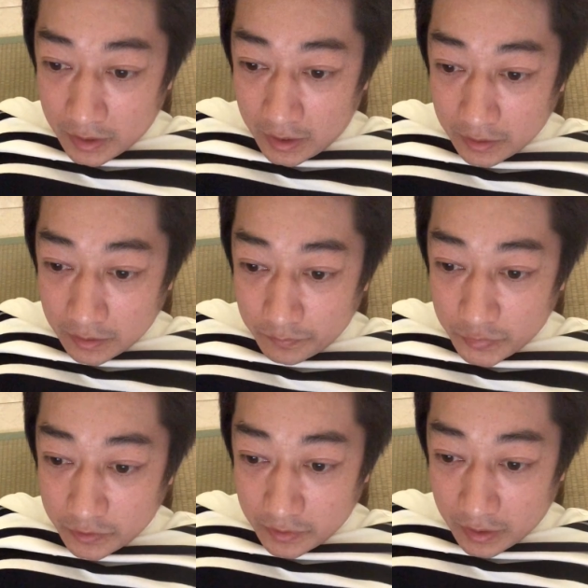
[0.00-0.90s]
半
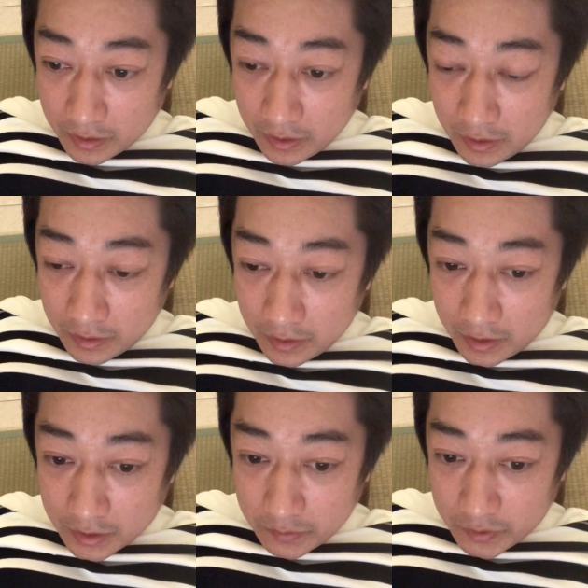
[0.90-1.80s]
分に低
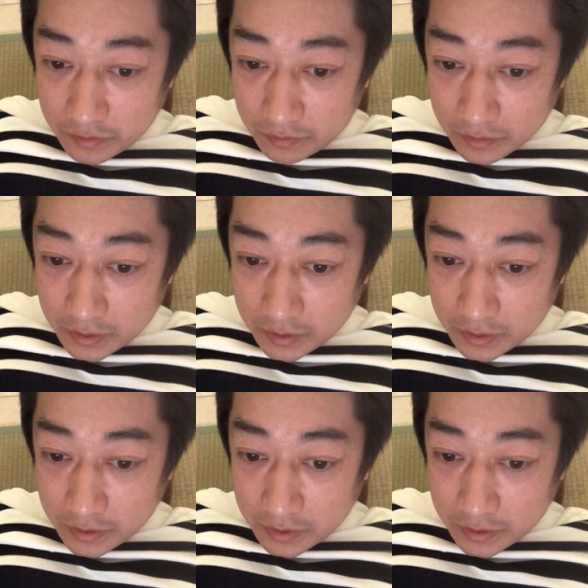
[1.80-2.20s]
下しますと。